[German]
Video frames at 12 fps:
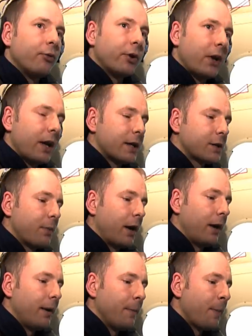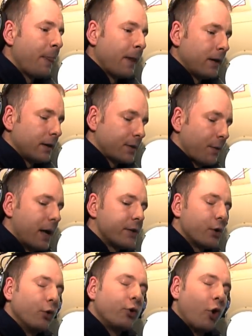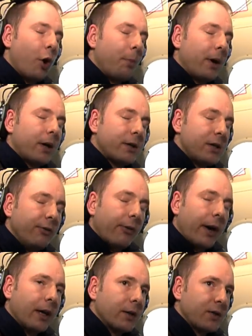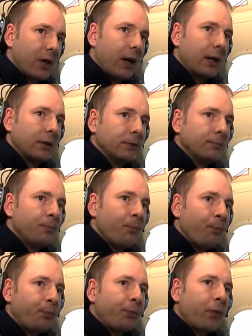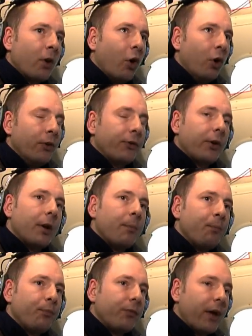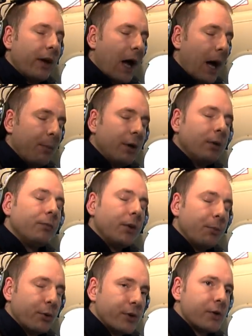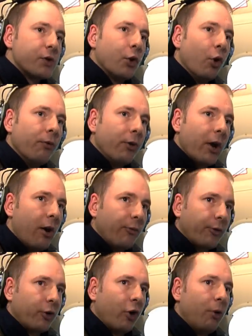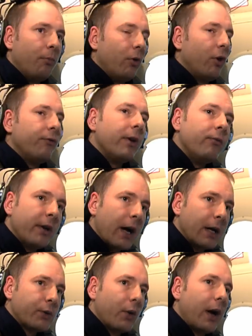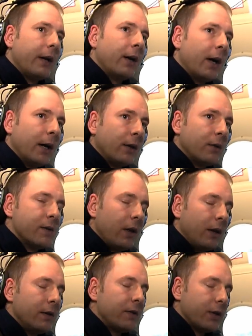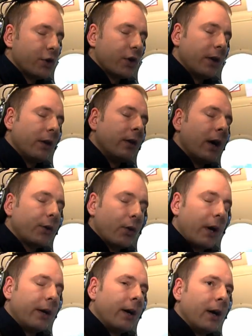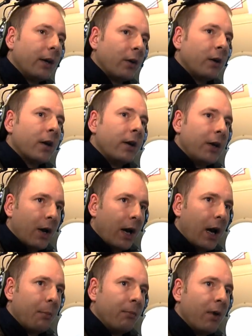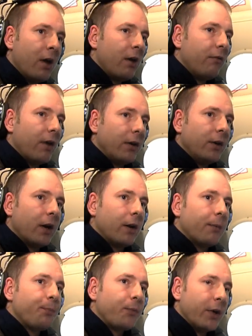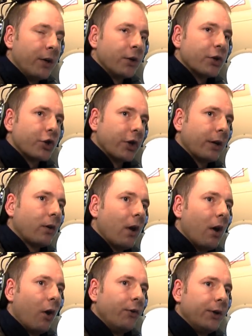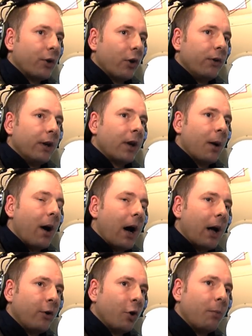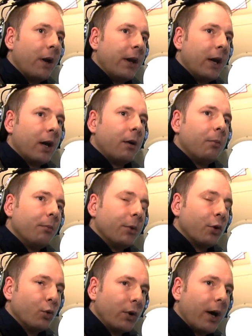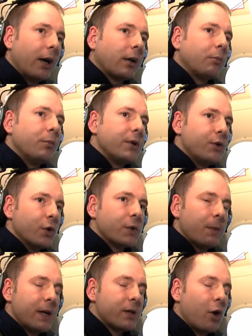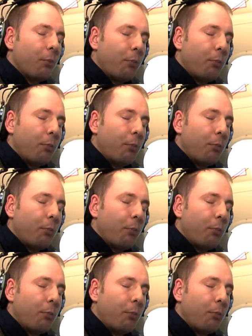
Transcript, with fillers: wird er erstmal zwar als unkooperativ eingetragen und ähm, der Name, die Position wird aufgenommen und wenn wir NATO-Einheiten, in See stehende NATO-Einheiten in der Nähe haben, werden die da hingeschickt und die können den Kameraden nochmal näher begutachten bzw. auch